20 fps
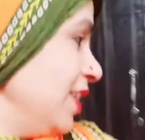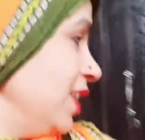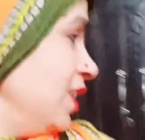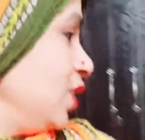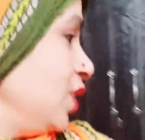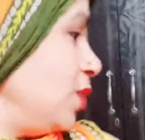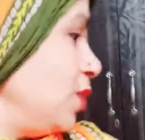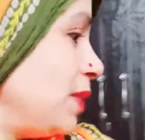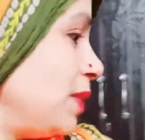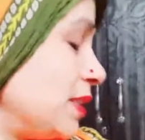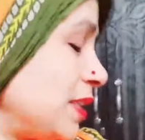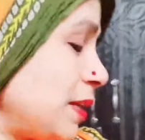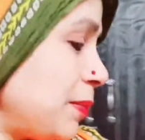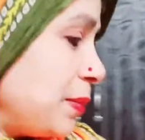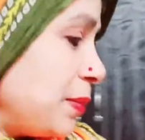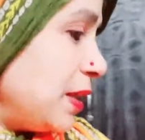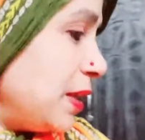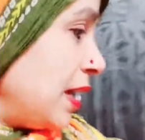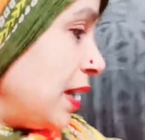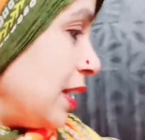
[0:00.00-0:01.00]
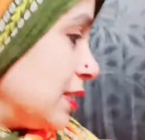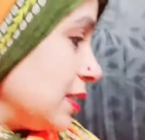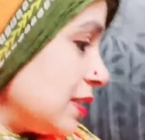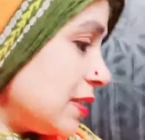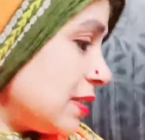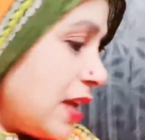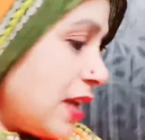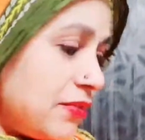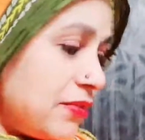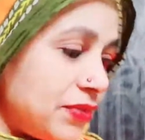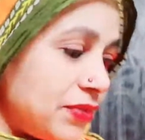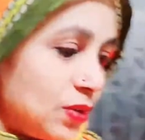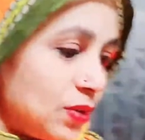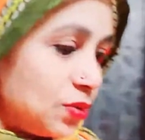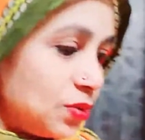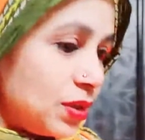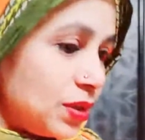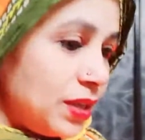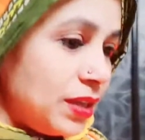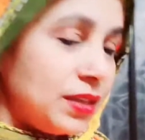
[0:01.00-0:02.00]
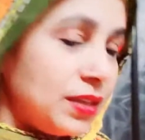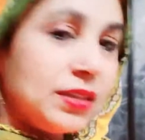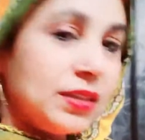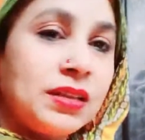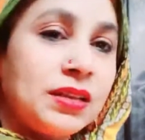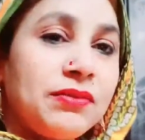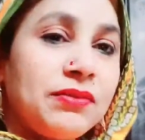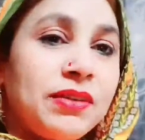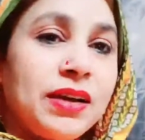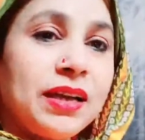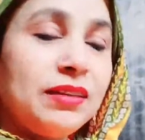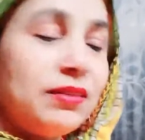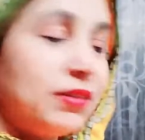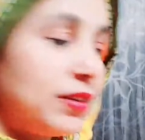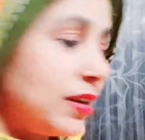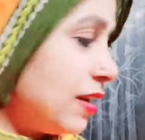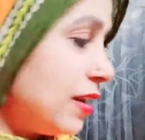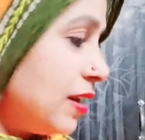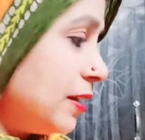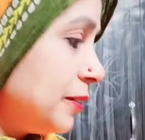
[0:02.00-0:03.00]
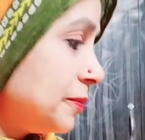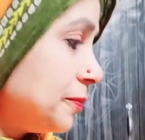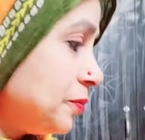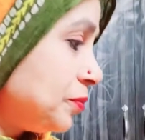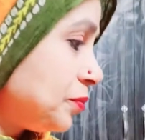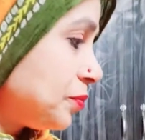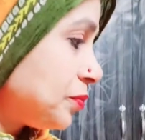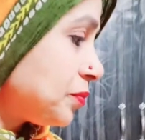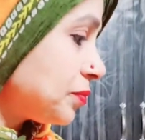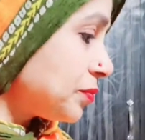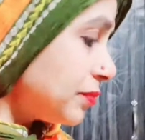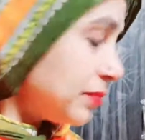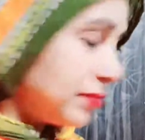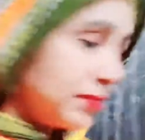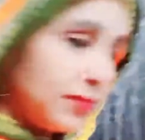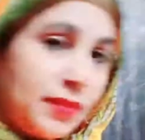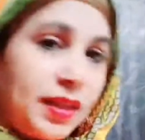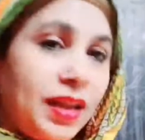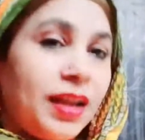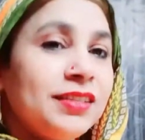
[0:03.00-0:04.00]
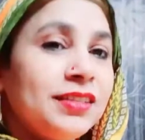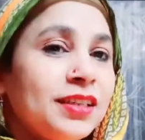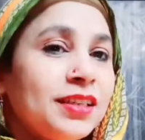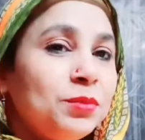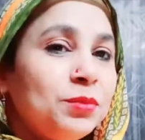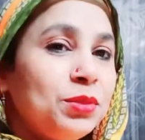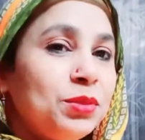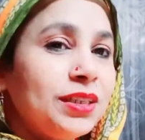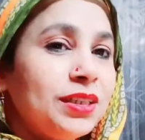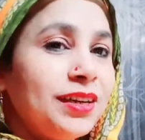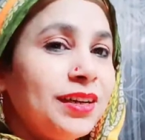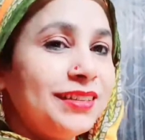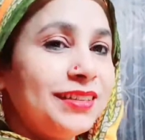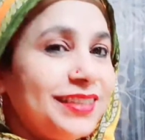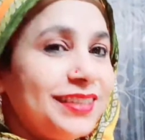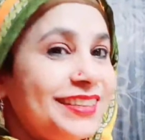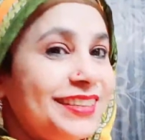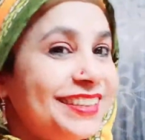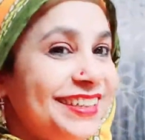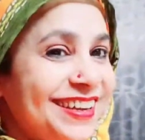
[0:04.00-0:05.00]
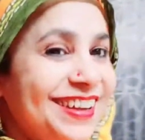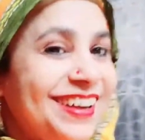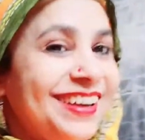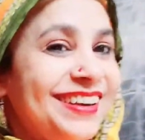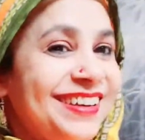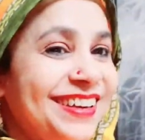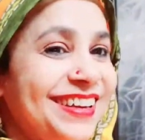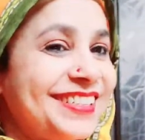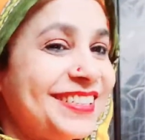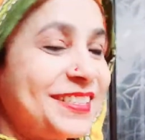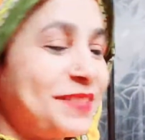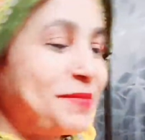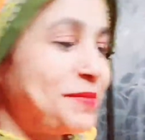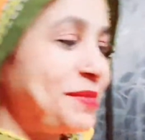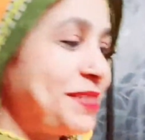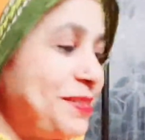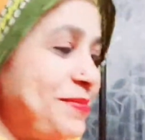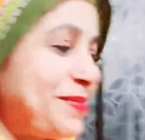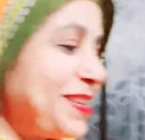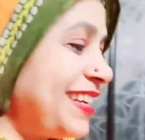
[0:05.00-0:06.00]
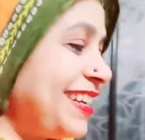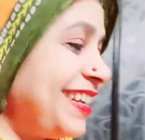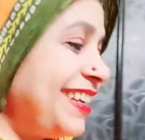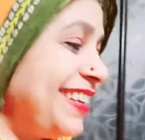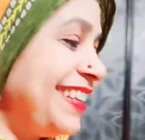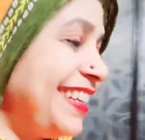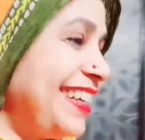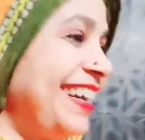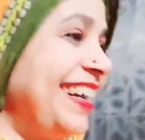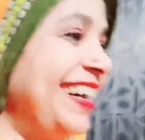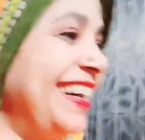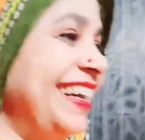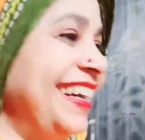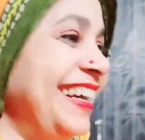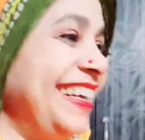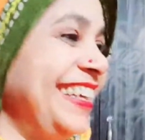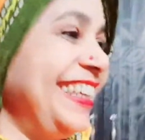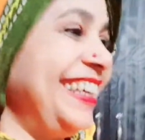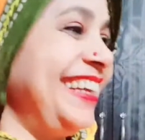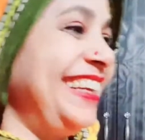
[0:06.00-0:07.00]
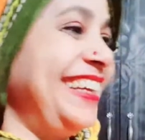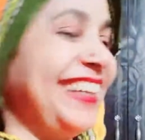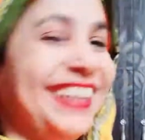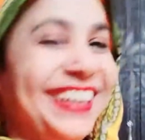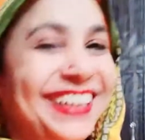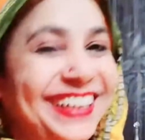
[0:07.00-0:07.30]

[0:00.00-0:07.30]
तो बस अब मैं यहाँ से साफ़ करूँगी सफाई वगैरह सब्जी कट जाए ये काट रहे हैं सब्जी मैंने इन्हें दिखाया नहीं है